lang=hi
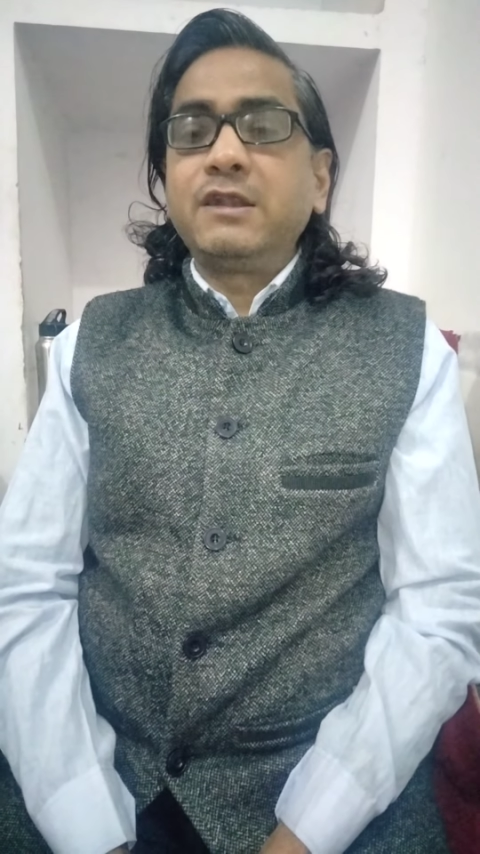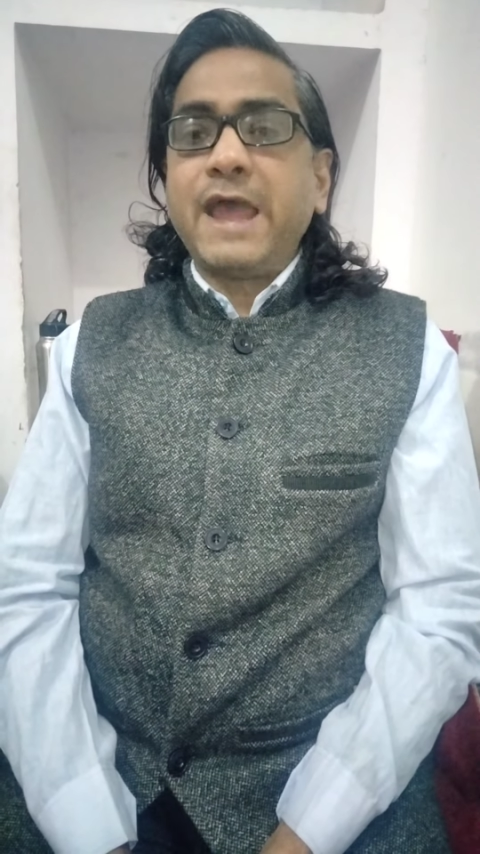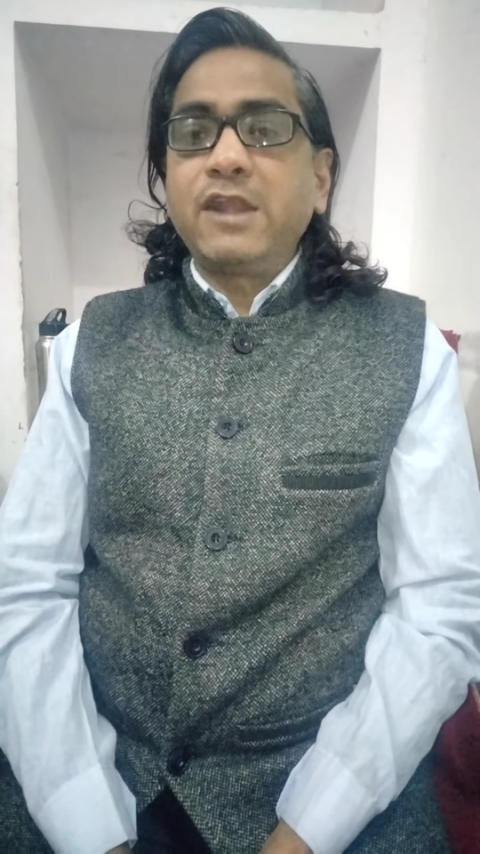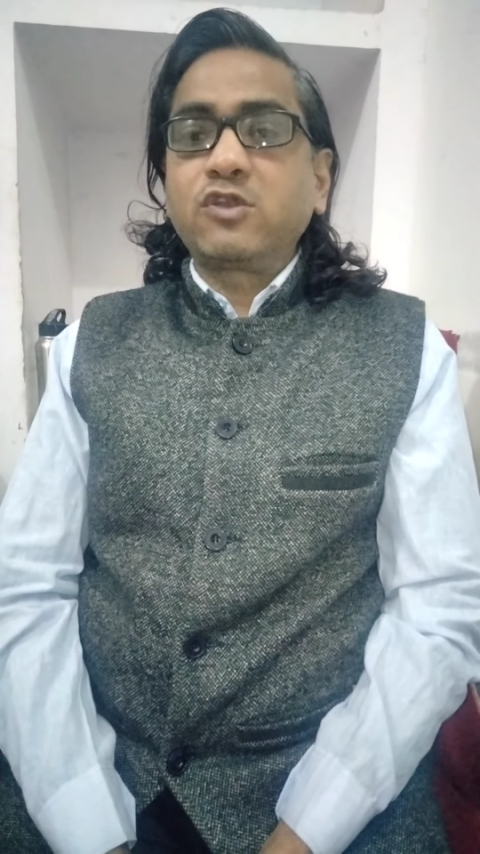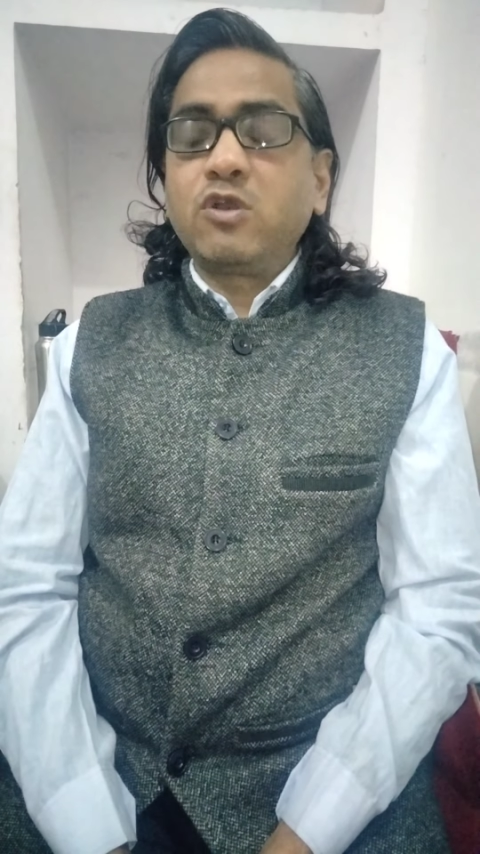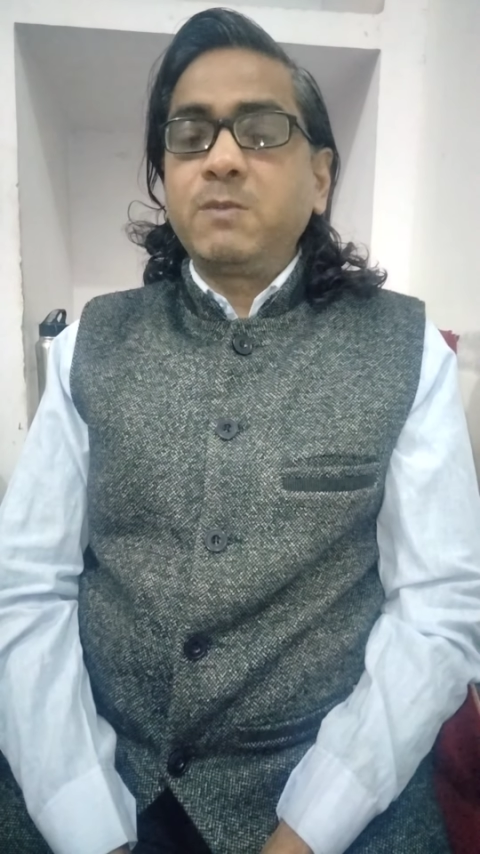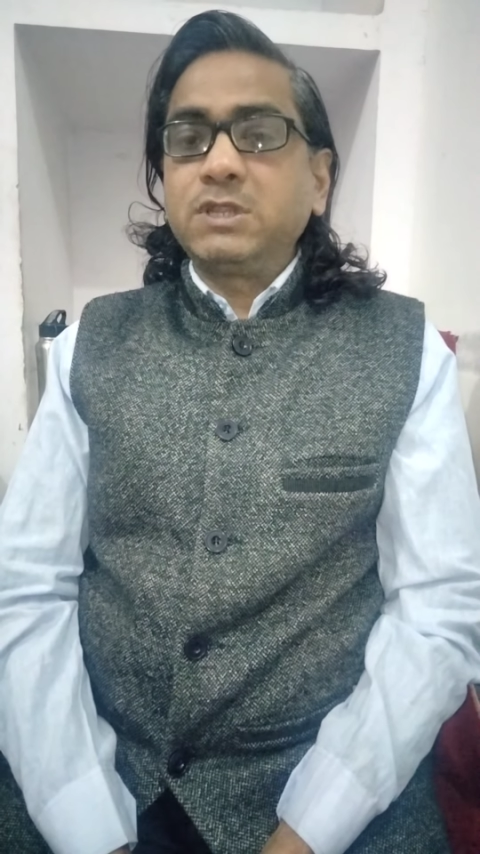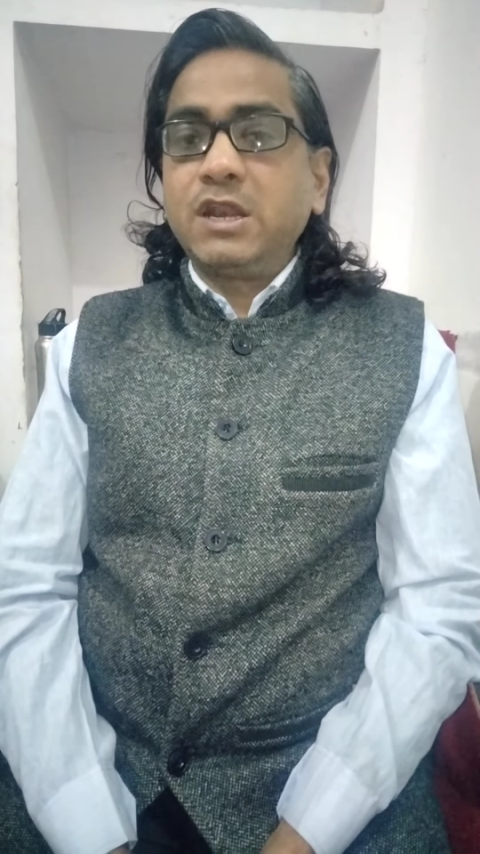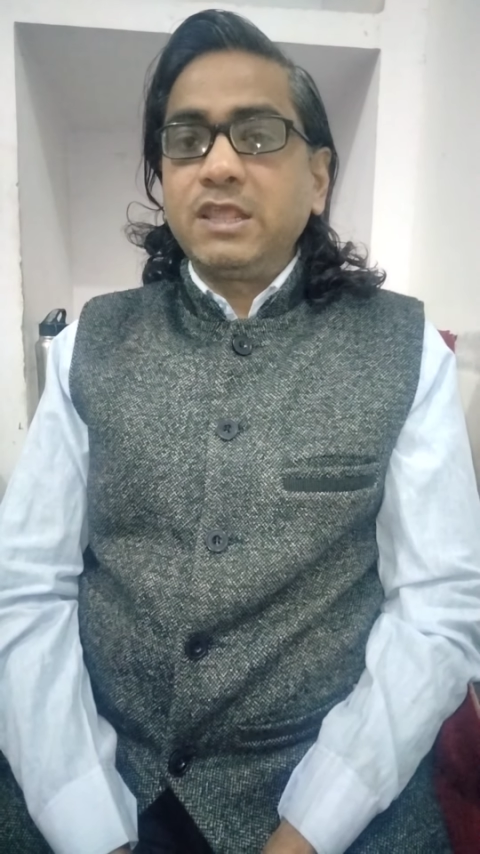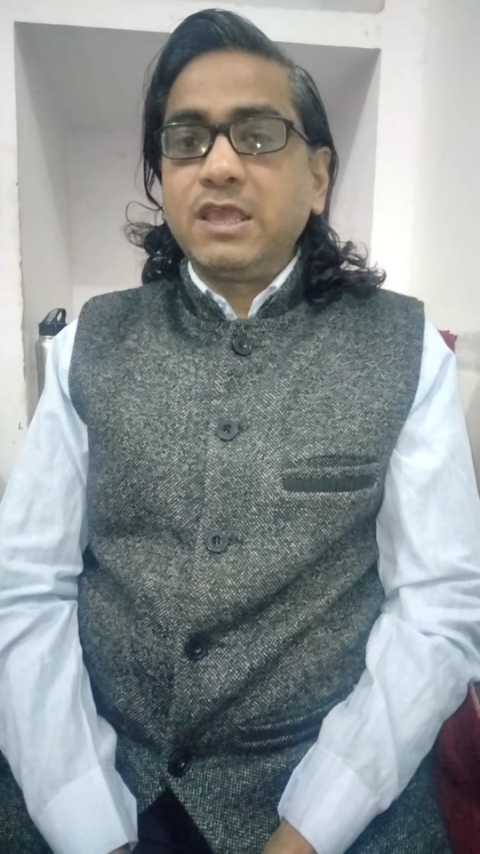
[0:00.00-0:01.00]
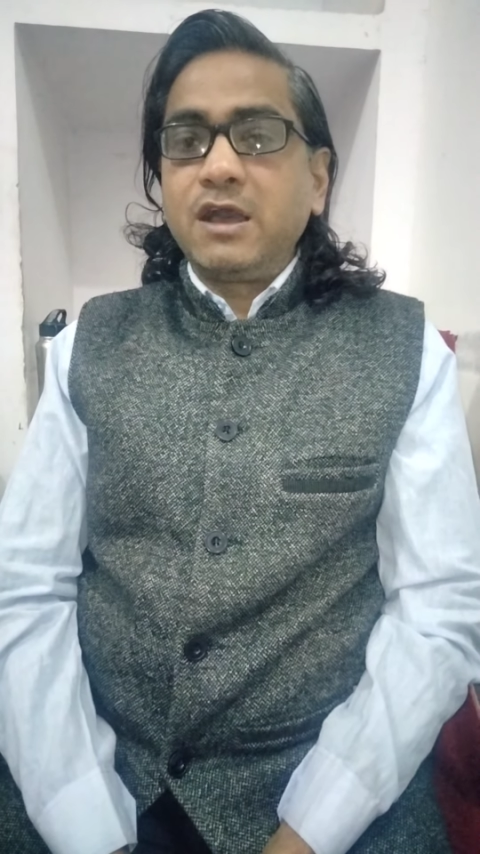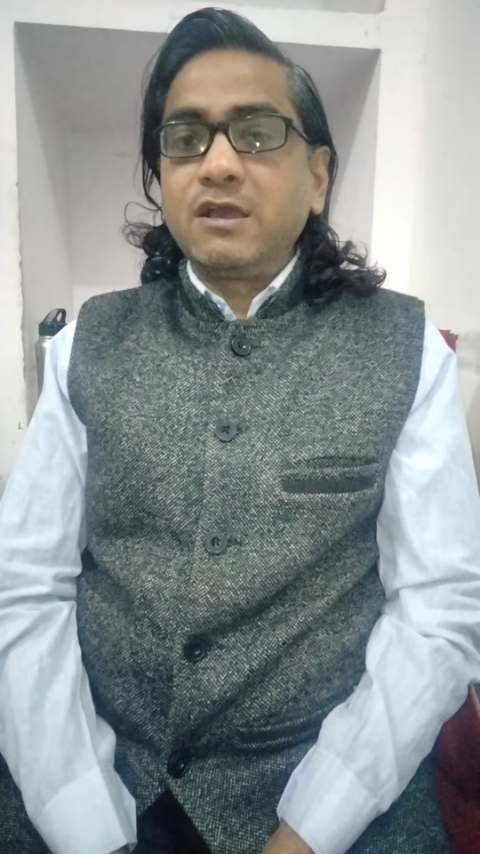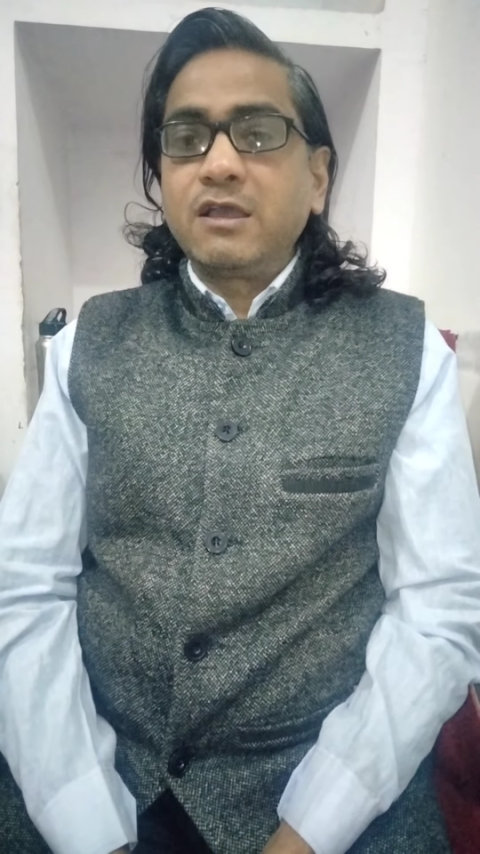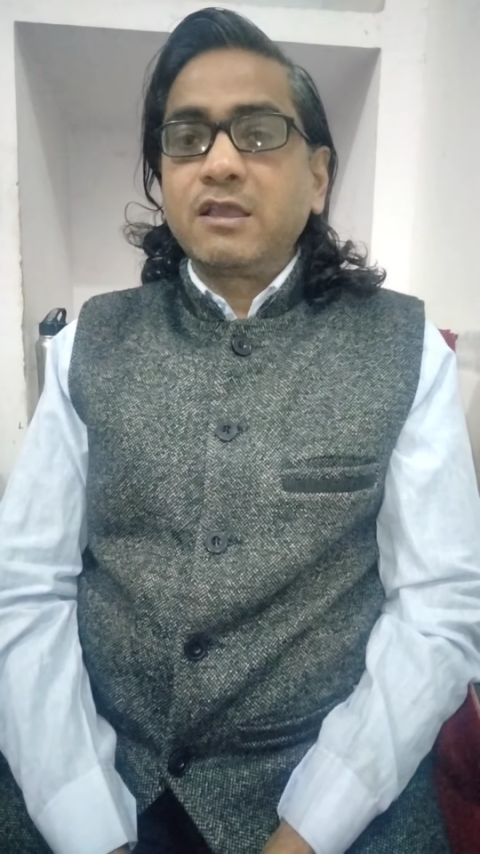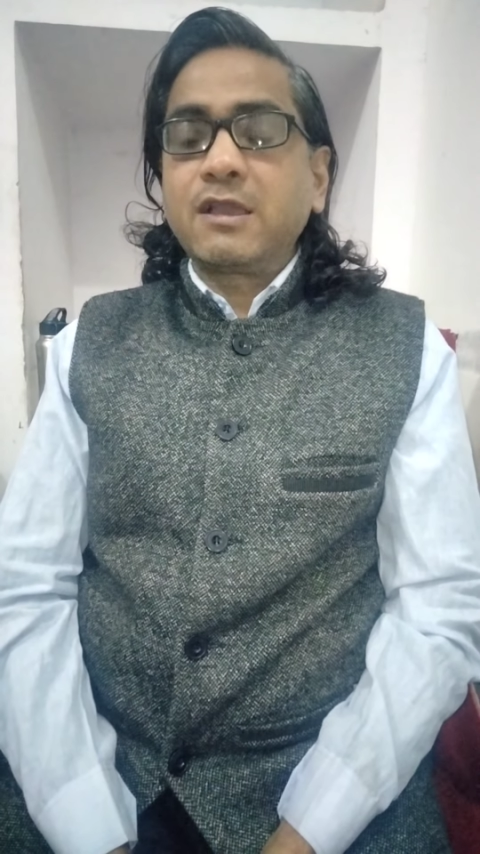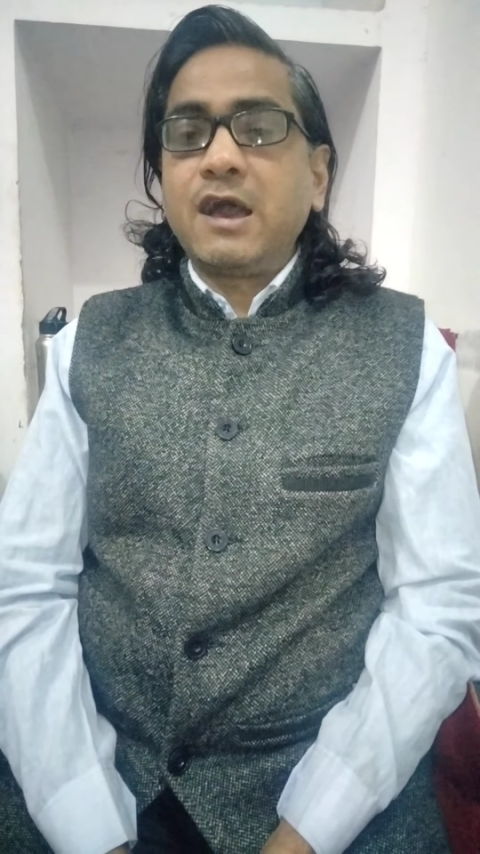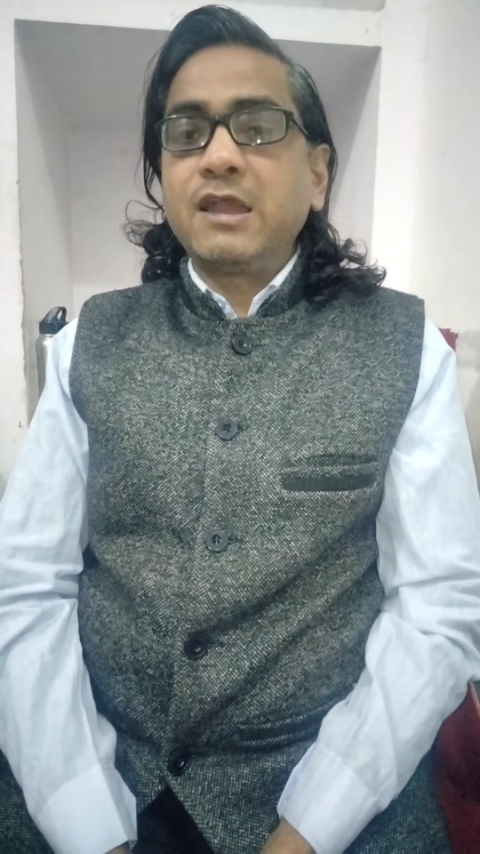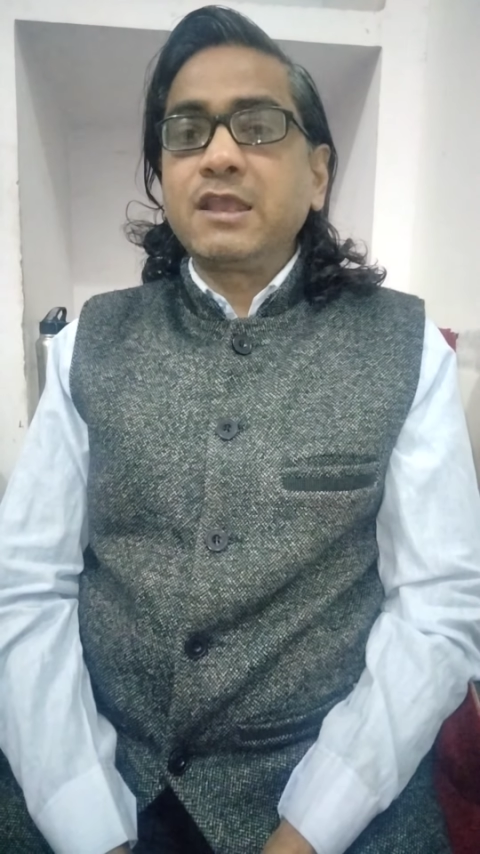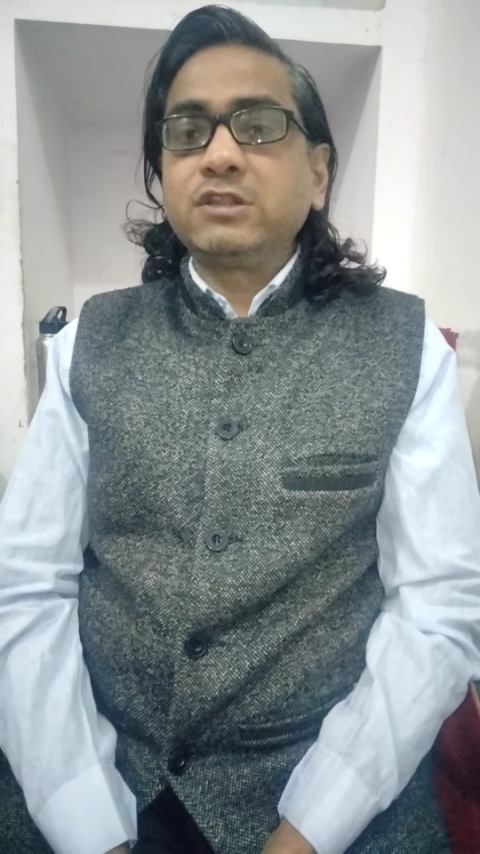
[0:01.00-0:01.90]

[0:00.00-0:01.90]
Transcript: डाइट को बदल लिया खाने